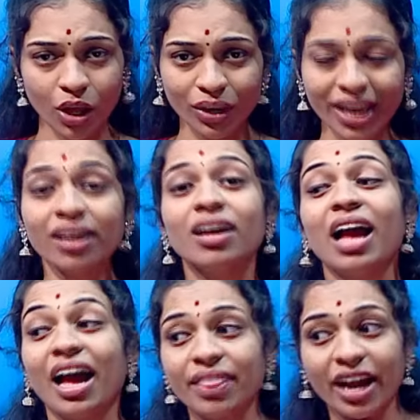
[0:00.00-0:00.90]
ஓகே
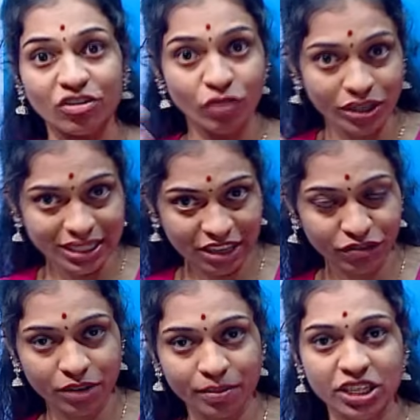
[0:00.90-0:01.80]
அந்த அட்வான்ஸ்ட்
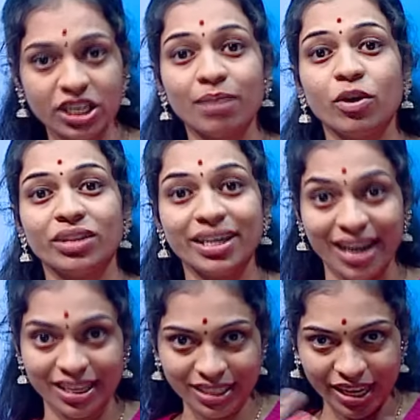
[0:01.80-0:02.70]
இன்ஃபர்மேஷன் அபவுட் த
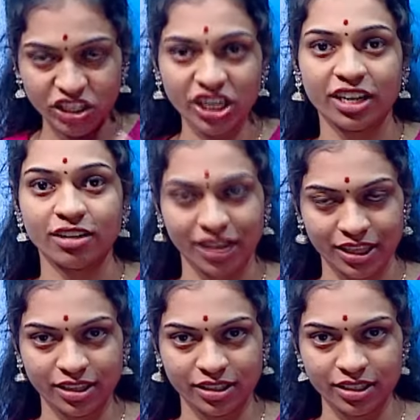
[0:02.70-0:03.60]
டிரான்சாக்ஷன் எனக்கு
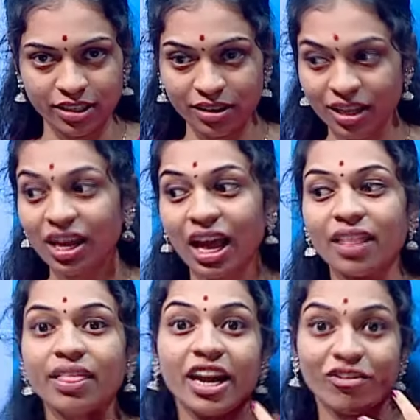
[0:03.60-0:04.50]
வந்துருச்சு
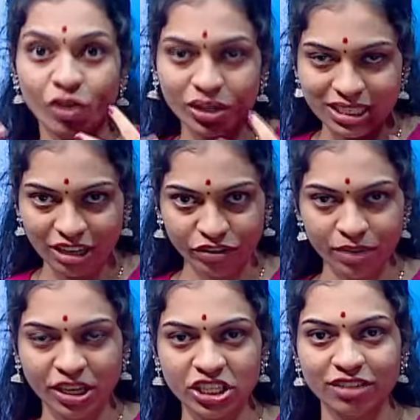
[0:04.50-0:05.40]
அந்த அட்வான்ஸ்ட்
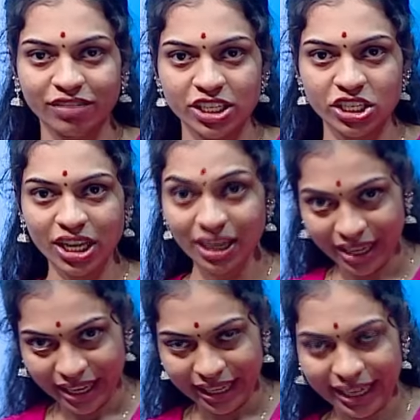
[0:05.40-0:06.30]
இன்ஃபர்மேஷன் வச்சு
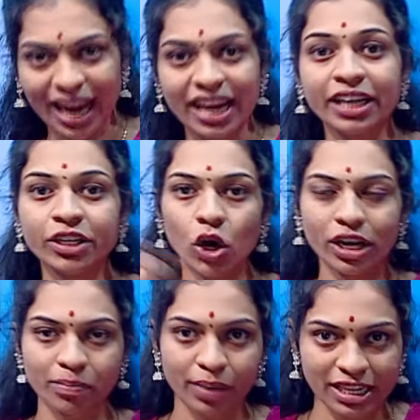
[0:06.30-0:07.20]
கிளைண்ட்
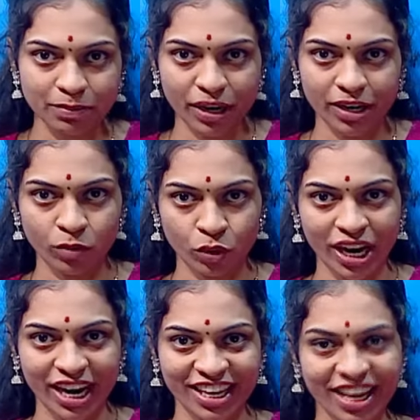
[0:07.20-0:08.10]
ஆர்டர் பிளேஸ் பண்ண
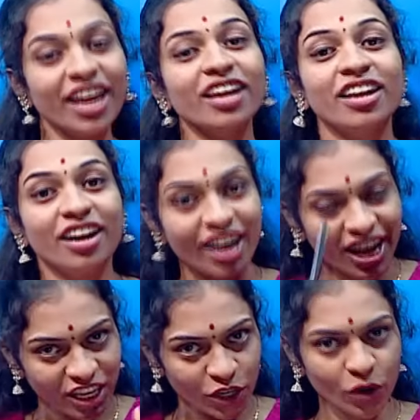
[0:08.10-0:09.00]
முன்னாடியே
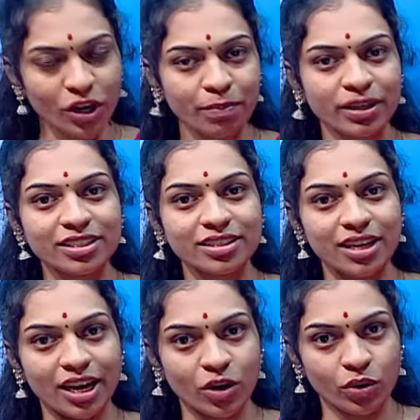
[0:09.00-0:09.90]
நான் இன்னோட
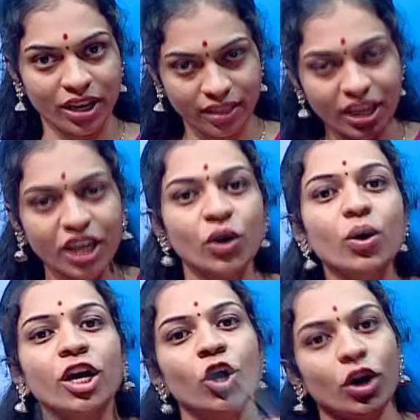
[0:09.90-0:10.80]
பர்சனல் அக்கௌண்ட்ல இருந்து
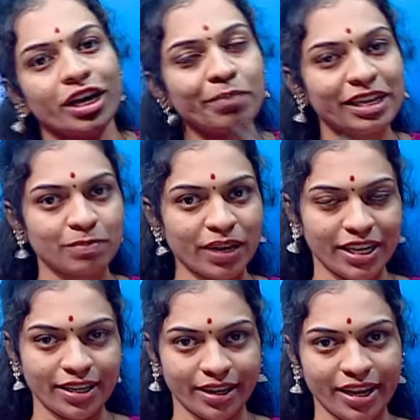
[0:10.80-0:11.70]
இன்னோட ஆர்டர் பிளேஸ்
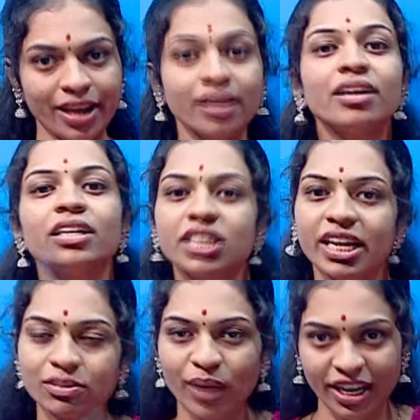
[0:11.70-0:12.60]
பண்ணிட்டு இருக்கேன்
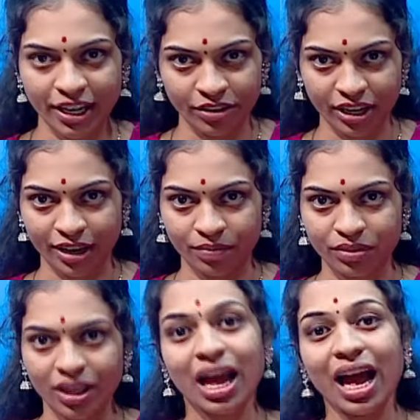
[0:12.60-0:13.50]
ஷேர்ஸ் வாங்கிட்டு இருக்கேன்
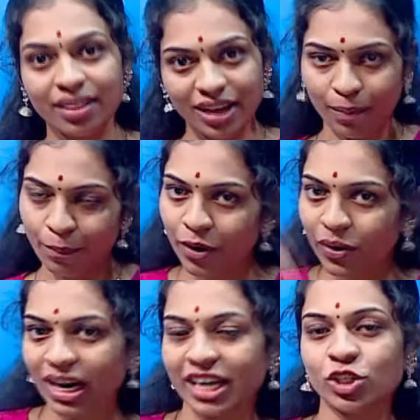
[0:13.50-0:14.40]

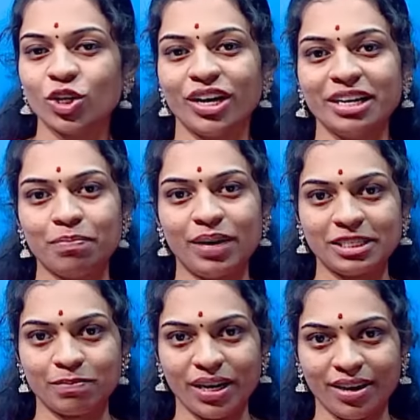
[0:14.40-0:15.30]
அதுக்கப்புறம் கிளைண்ட்ஸ் ஆர்டர்
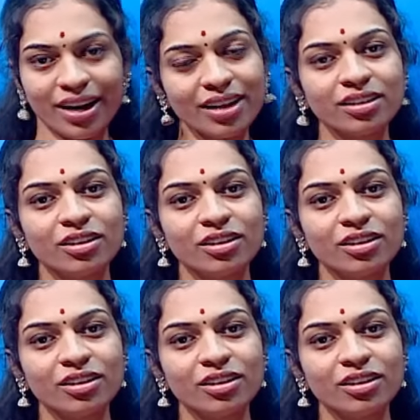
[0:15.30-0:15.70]
பிளேஸ் பண்ணுறேன்